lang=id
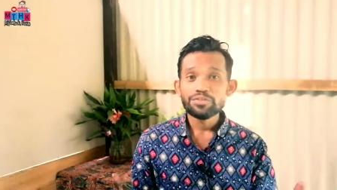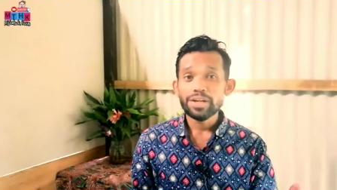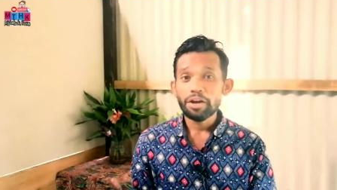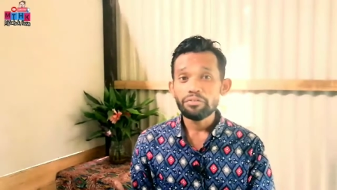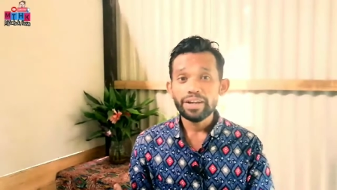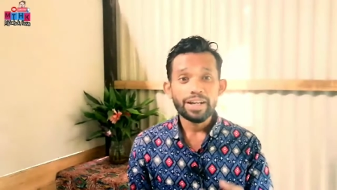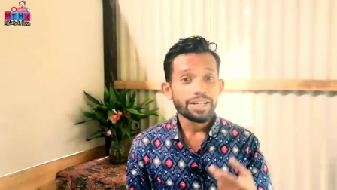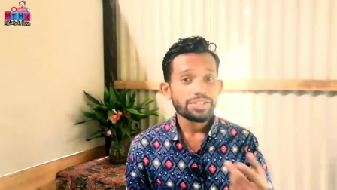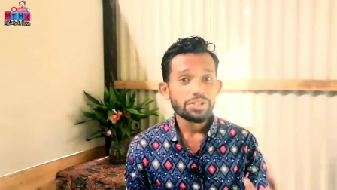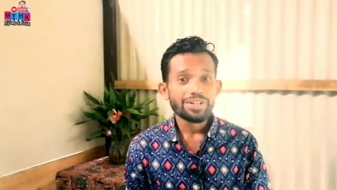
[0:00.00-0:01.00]
Vina
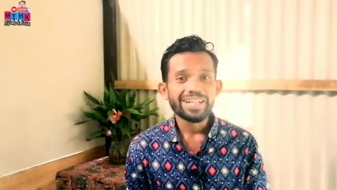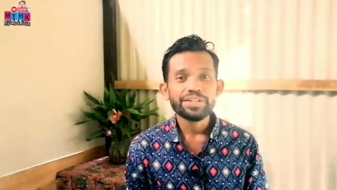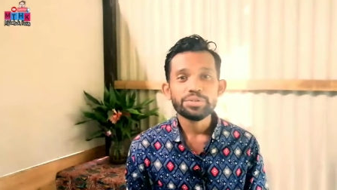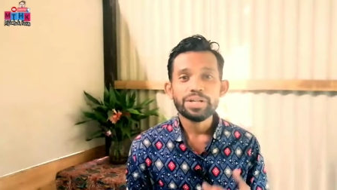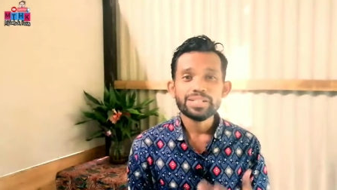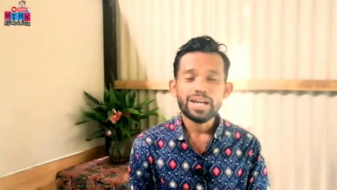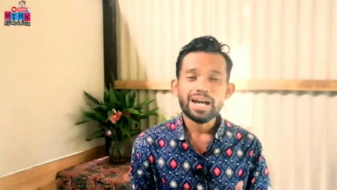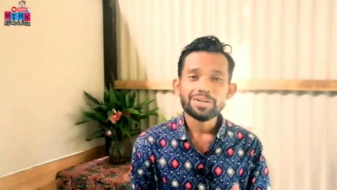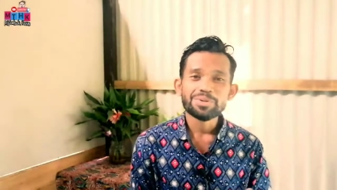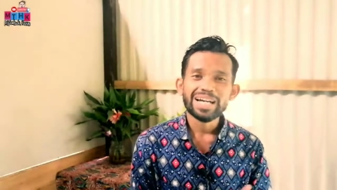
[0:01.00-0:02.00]
Venikajol dan juga
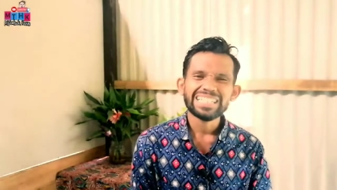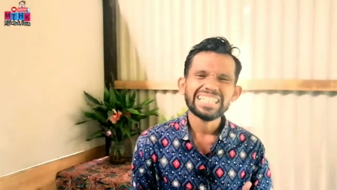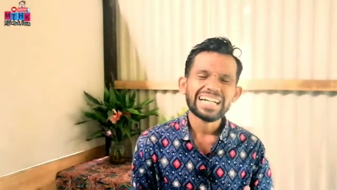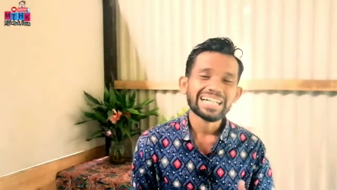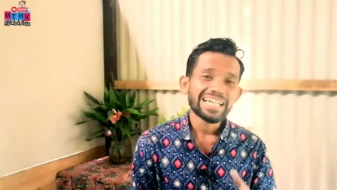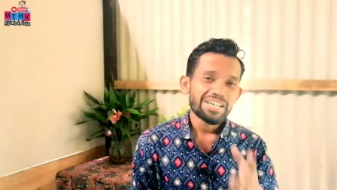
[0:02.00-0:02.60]
syahrul Khan yang